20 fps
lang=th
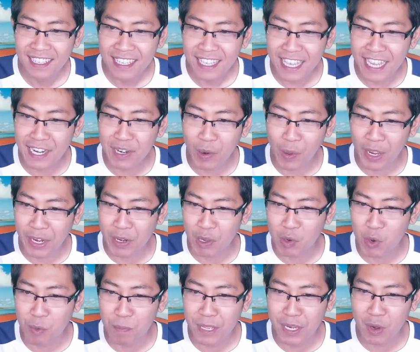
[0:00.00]
อีกหน่อยเดี๋ยว
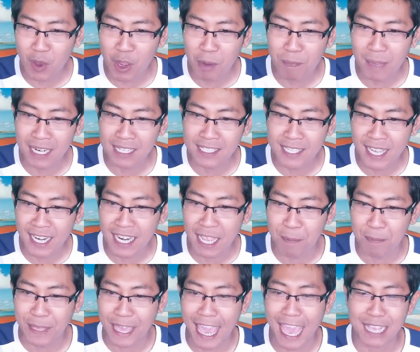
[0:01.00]
คงมีน้องเบนซิน
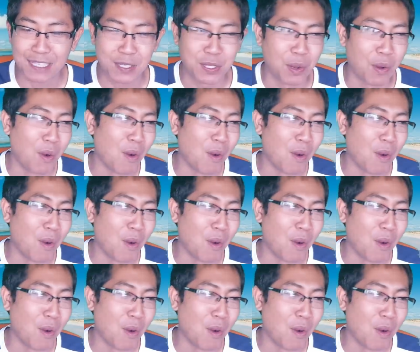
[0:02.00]
กับแคสโซ